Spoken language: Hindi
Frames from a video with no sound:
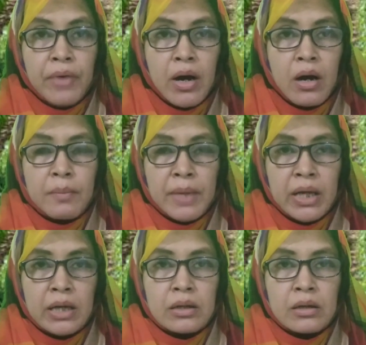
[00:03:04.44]

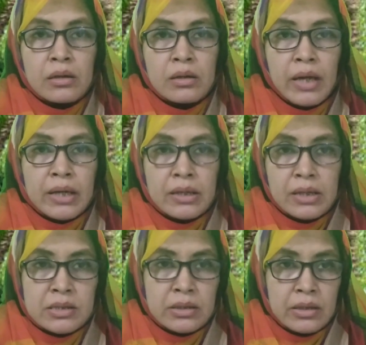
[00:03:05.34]
फार्मिंग
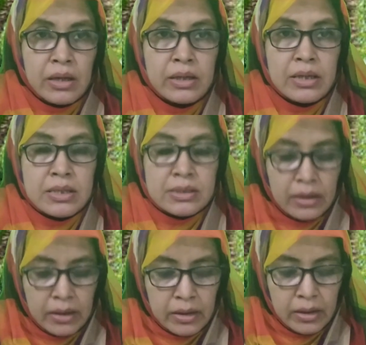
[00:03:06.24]
एग्रीकल्चर का ही
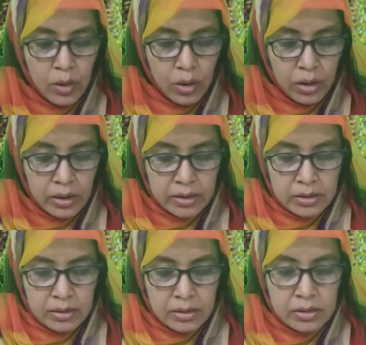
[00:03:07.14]
हिस्सा है और
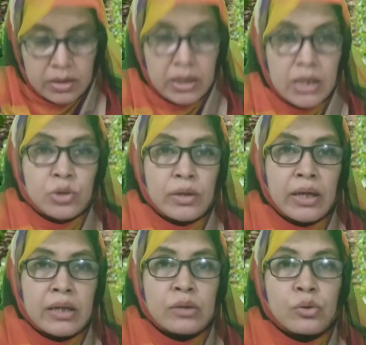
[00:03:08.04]
uh, ये जो
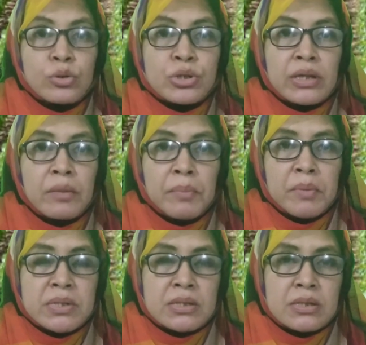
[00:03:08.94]
है ये गोश्त के
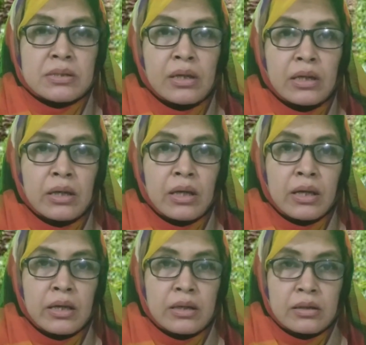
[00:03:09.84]
पर्पजेस के
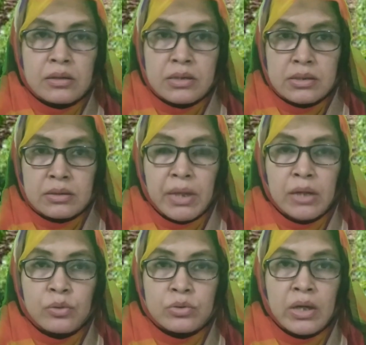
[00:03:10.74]
लिए uh,
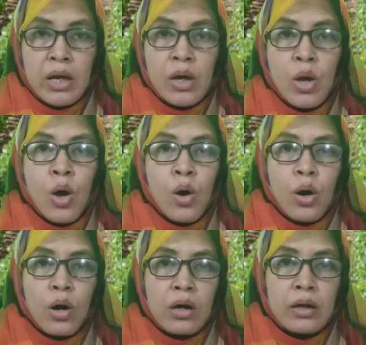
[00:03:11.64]
इस्तेमाल होती है
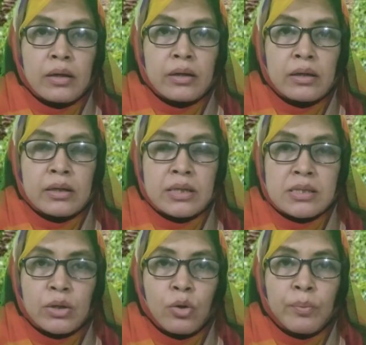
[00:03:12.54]
और uh,
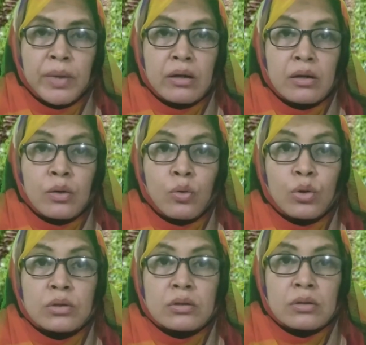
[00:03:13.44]
इसके ऊपर
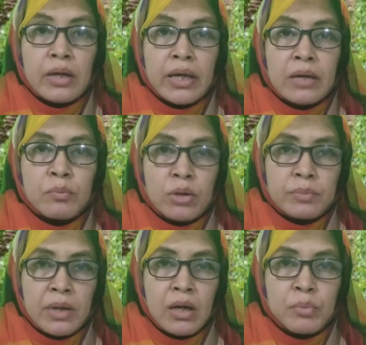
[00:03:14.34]
ख़ुद एक
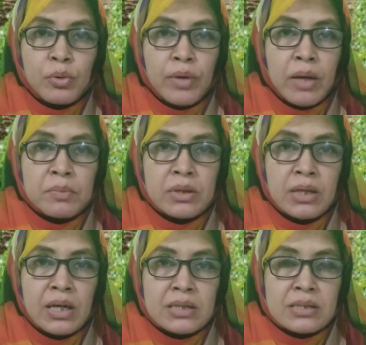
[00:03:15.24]
बहुत बड़ा प्रोग्राम
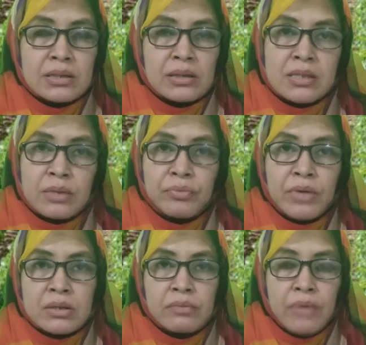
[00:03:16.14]
किया जा सकता है सिर्फ
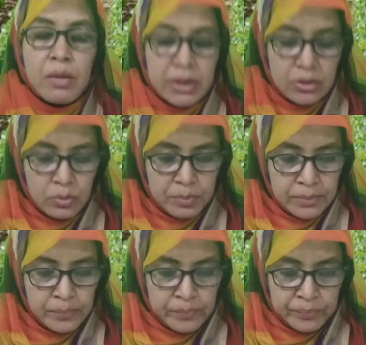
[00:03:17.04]
कैटल फार्मिंग के
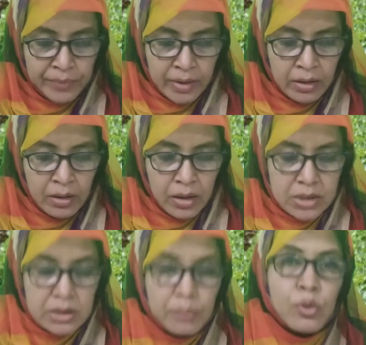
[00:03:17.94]
ऊपर
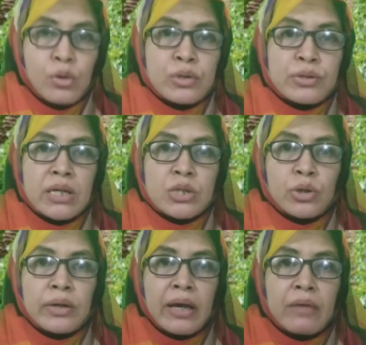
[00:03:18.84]
अच्छा पोल्ट्री
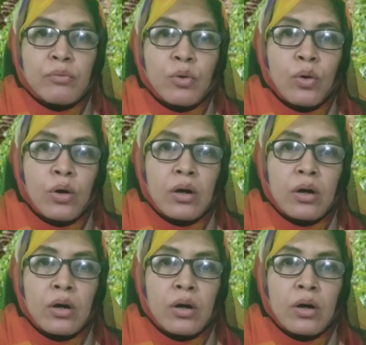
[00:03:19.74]
जो है वो